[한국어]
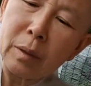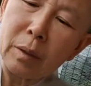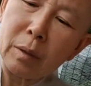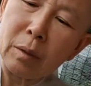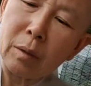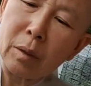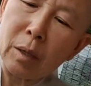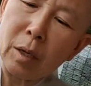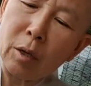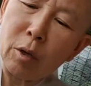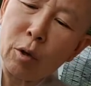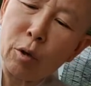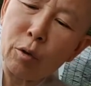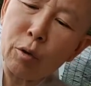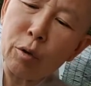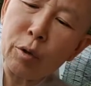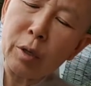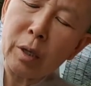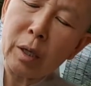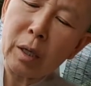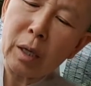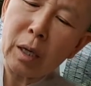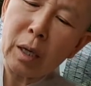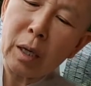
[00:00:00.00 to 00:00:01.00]
이렇게 여유
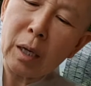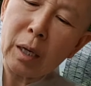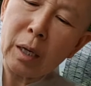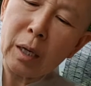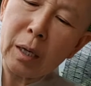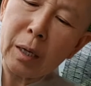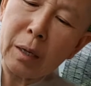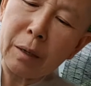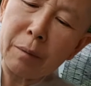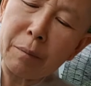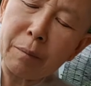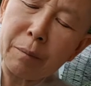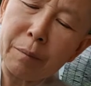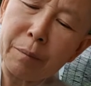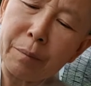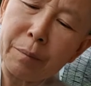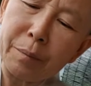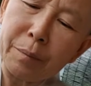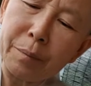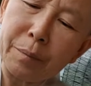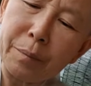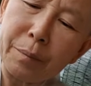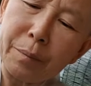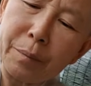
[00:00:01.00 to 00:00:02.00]
있게
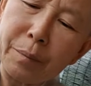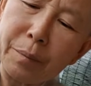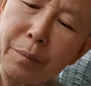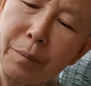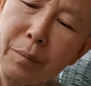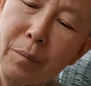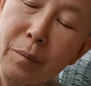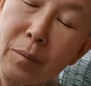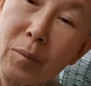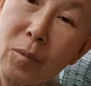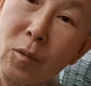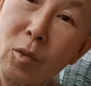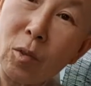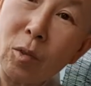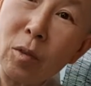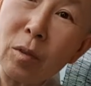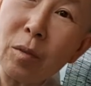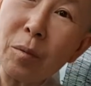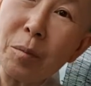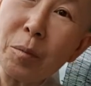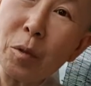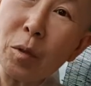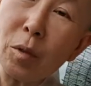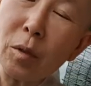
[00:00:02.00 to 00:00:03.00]

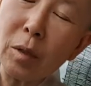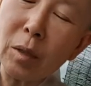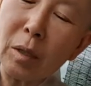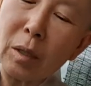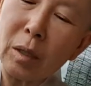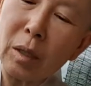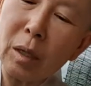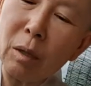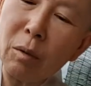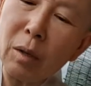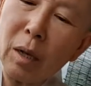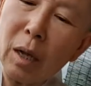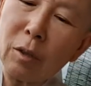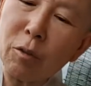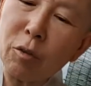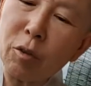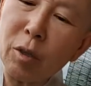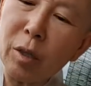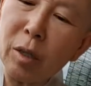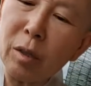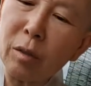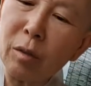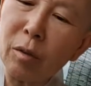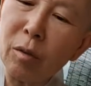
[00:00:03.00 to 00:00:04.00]
저는 뭐 제대로
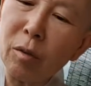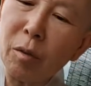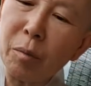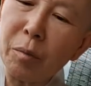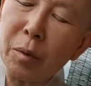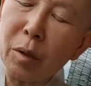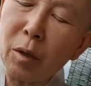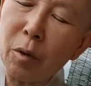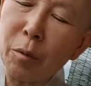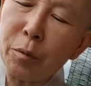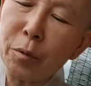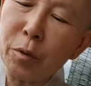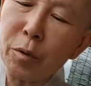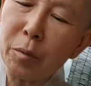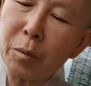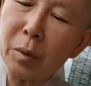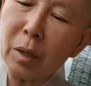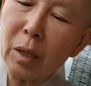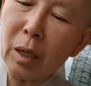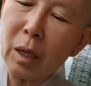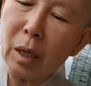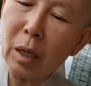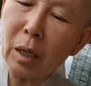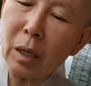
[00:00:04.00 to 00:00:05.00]
갖춰 있는 건 없,
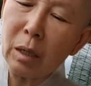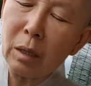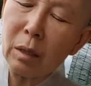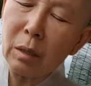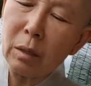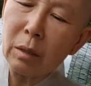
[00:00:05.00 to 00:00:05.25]
없습니다.